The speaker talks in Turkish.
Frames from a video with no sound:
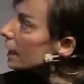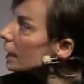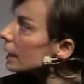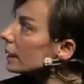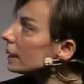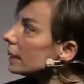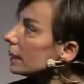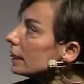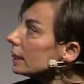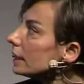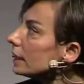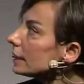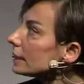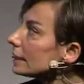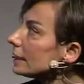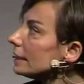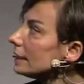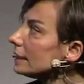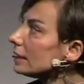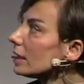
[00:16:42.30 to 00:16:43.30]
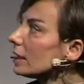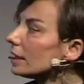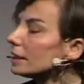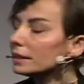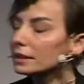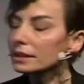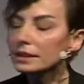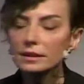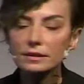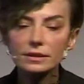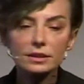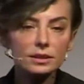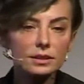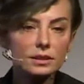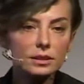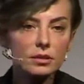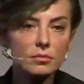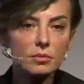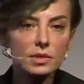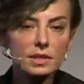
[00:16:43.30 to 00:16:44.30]
Ee, liderlerin
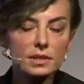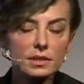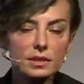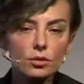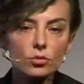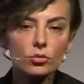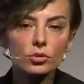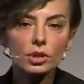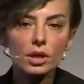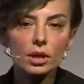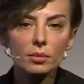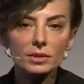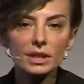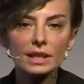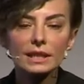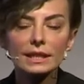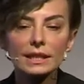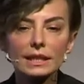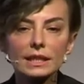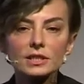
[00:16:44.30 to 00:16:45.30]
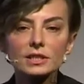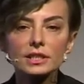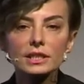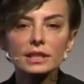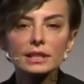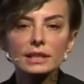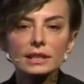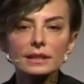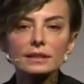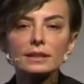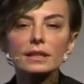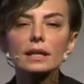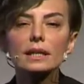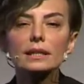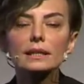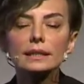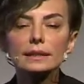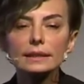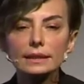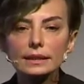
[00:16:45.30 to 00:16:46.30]
yetiştirilmesinde önemli, yani geleceğin
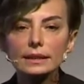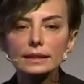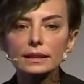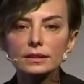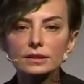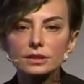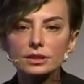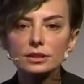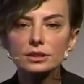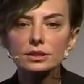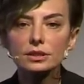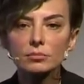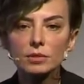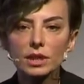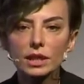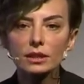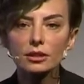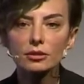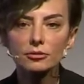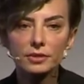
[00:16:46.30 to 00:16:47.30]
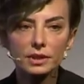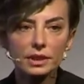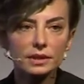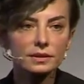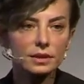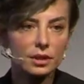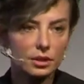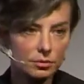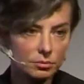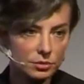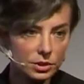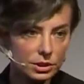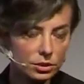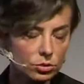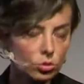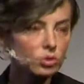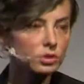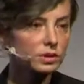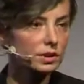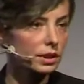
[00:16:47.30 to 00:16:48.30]
liderlerini yetiştirmeye kafaya takmış,
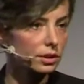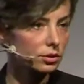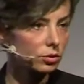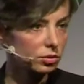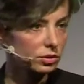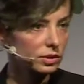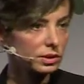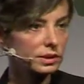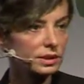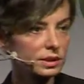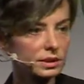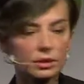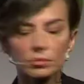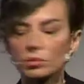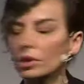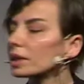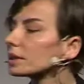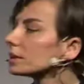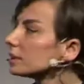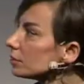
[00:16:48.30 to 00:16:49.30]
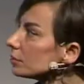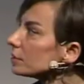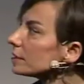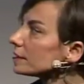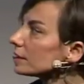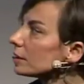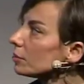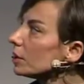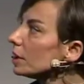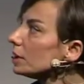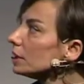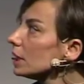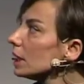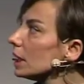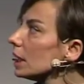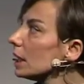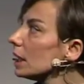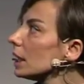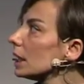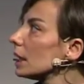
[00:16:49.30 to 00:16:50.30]
ortak noktalarına baktığımız zaman.
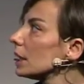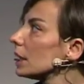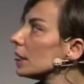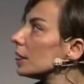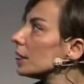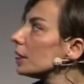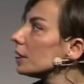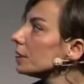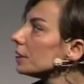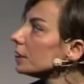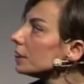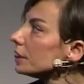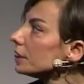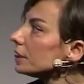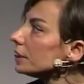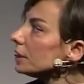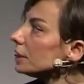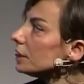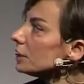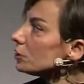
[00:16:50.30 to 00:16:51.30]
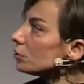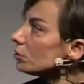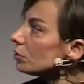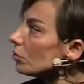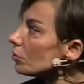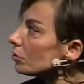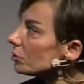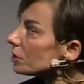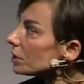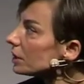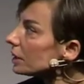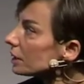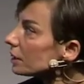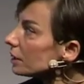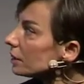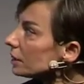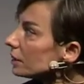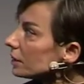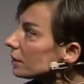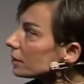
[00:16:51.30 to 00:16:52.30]
E, işin
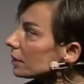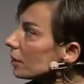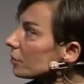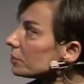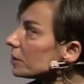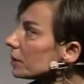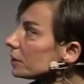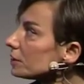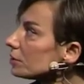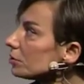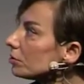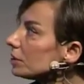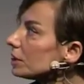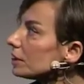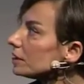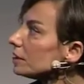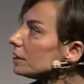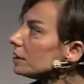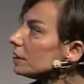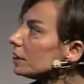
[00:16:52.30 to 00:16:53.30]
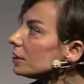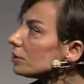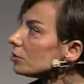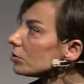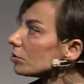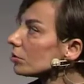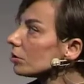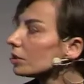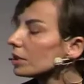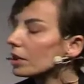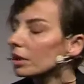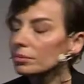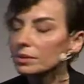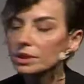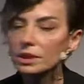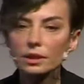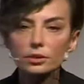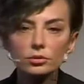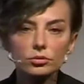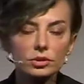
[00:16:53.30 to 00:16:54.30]
önceliklerine adaptasyon yeteneği çok
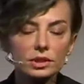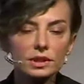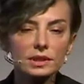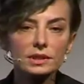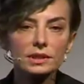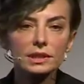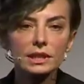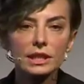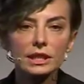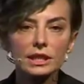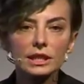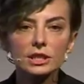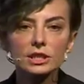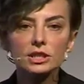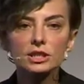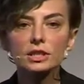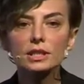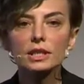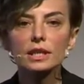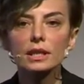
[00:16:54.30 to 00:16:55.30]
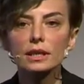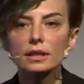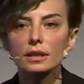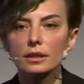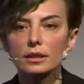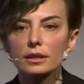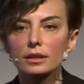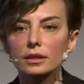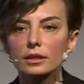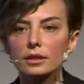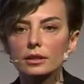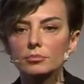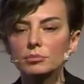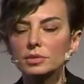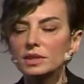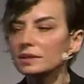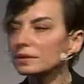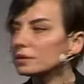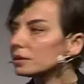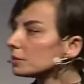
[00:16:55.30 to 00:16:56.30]
önemli. Yani dolayısıyla işle, e,
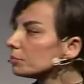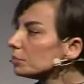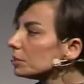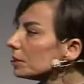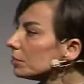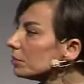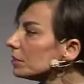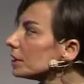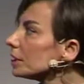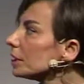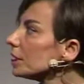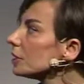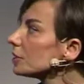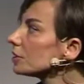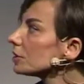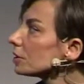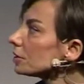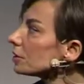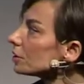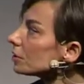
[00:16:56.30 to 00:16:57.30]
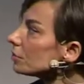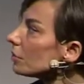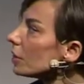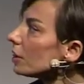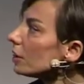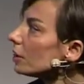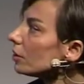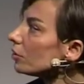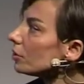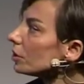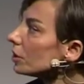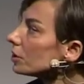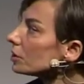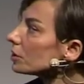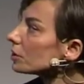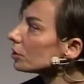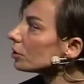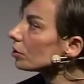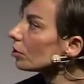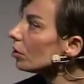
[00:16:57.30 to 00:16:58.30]
business birimleriyle çalışma öne
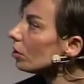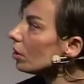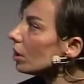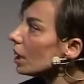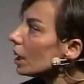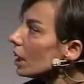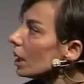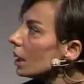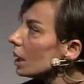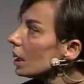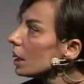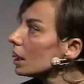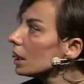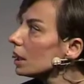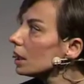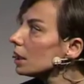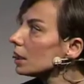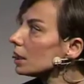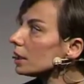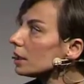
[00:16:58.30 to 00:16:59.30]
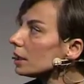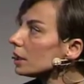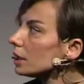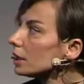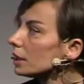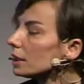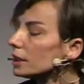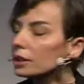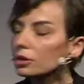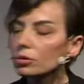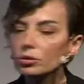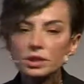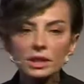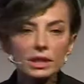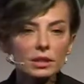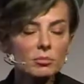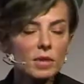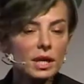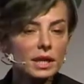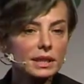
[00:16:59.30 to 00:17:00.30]
çıkıyor. E,
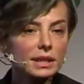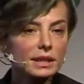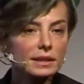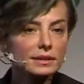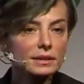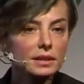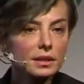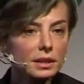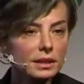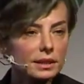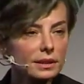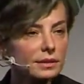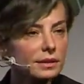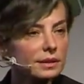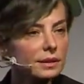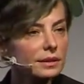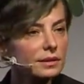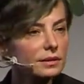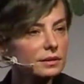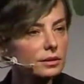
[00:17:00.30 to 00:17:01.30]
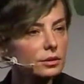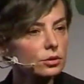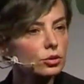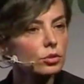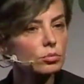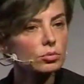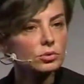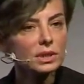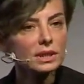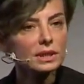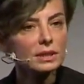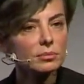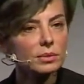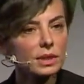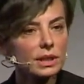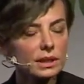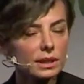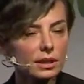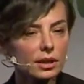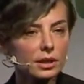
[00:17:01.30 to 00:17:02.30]
ikonik merkezler giderek azalıyor. Bu ne
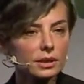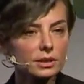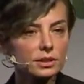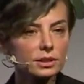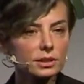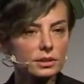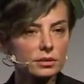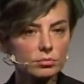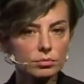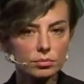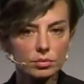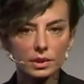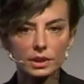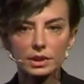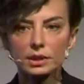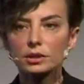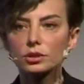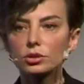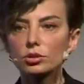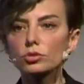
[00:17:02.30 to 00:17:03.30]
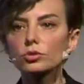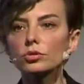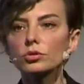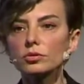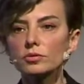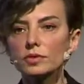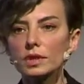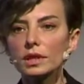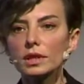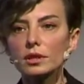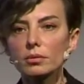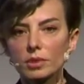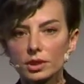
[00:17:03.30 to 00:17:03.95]
demek? Yani işte hani Crotonville ile